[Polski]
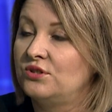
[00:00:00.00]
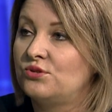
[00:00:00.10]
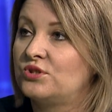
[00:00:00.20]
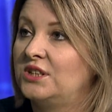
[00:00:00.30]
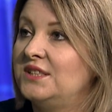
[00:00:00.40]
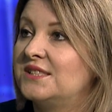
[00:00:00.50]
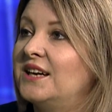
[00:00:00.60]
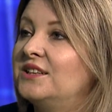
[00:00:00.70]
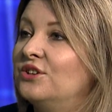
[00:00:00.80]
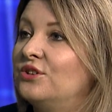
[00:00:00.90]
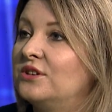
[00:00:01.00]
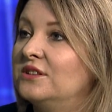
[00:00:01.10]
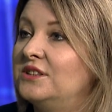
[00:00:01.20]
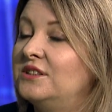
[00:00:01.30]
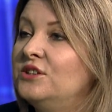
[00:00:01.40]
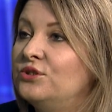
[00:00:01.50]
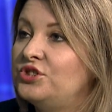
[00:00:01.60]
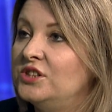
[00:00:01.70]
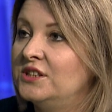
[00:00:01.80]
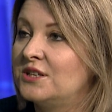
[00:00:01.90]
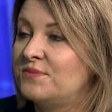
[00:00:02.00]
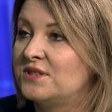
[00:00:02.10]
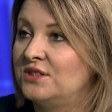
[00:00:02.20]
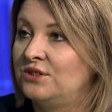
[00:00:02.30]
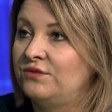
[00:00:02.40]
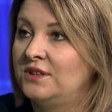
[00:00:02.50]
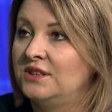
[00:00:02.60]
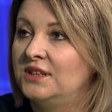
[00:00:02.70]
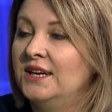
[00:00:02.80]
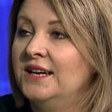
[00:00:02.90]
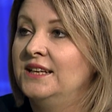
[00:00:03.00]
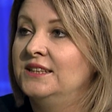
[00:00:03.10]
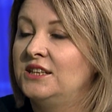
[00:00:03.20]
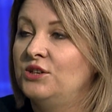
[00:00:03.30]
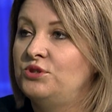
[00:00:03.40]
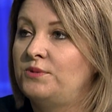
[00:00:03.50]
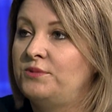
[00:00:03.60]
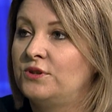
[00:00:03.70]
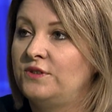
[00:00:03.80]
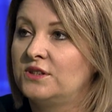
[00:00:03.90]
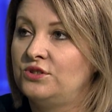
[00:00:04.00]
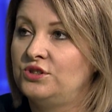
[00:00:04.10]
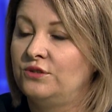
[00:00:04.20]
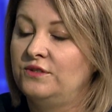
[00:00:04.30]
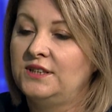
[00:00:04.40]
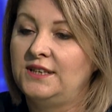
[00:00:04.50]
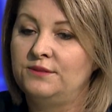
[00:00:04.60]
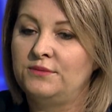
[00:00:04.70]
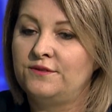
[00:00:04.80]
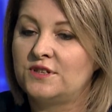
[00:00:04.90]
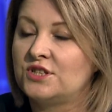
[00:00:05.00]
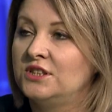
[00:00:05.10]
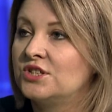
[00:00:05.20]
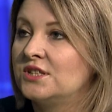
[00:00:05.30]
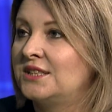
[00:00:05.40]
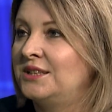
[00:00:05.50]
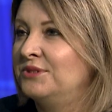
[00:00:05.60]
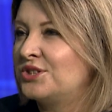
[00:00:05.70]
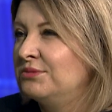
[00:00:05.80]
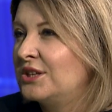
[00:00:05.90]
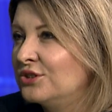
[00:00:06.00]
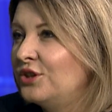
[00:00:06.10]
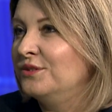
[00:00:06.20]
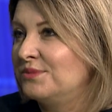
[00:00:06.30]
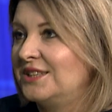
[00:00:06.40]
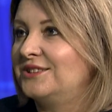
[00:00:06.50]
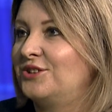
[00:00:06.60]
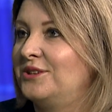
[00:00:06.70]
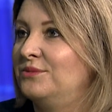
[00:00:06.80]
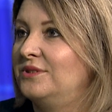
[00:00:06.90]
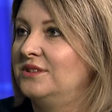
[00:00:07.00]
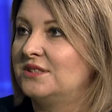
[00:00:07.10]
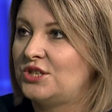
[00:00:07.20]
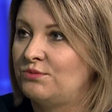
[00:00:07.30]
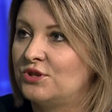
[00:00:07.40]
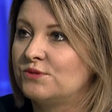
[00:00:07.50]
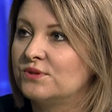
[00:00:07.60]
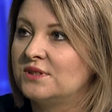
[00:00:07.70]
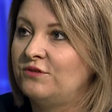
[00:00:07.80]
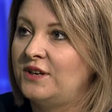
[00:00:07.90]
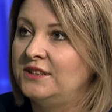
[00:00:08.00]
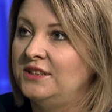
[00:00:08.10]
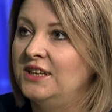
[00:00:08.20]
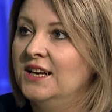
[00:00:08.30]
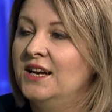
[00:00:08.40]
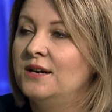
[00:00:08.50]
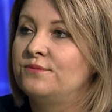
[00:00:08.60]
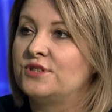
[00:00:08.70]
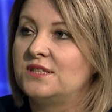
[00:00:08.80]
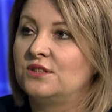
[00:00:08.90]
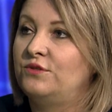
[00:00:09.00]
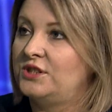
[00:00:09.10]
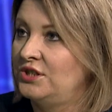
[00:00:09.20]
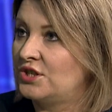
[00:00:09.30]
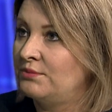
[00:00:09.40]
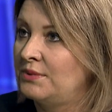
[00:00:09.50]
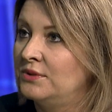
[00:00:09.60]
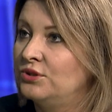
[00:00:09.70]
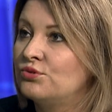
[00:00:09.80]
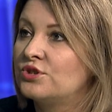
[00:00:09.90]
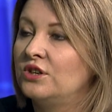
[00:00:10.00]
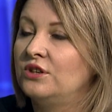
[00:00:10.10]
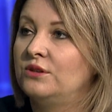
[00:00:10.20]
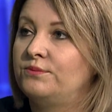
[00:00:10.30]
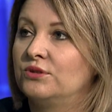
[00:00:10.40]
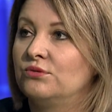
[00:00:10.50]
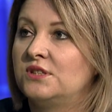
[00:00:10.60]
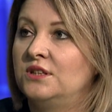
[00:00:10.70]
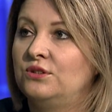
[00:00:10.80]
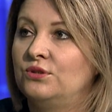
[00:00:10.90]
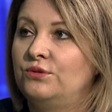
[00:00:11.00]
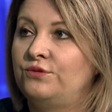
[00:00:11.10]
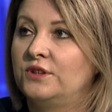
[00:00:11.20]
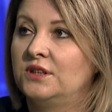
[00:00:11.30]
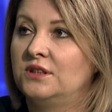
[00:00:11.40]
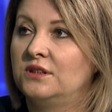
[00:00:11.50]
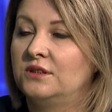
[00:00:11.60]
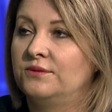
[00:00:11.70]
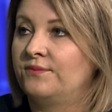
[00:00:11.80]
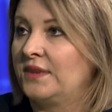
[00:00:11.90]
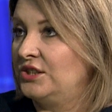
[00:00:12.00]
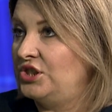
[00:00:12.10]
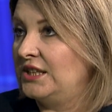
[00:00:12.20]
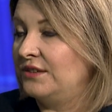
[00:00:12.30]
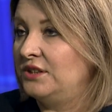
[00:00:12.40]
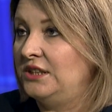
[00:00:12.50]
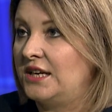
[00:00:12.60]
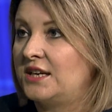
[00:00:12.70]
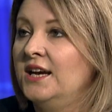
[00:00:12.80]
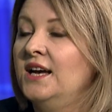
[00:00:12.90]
To jest już taki sektor, sektor nie tylko silnie reprezentowany na giełdzie papierów wartościowych, ale mam wrażenie, że z takim naszym narodowym sektorem e, jesteśmy rozpoznawalni przez to właśnie, że mamy dużo producentów e, ciekawych gier.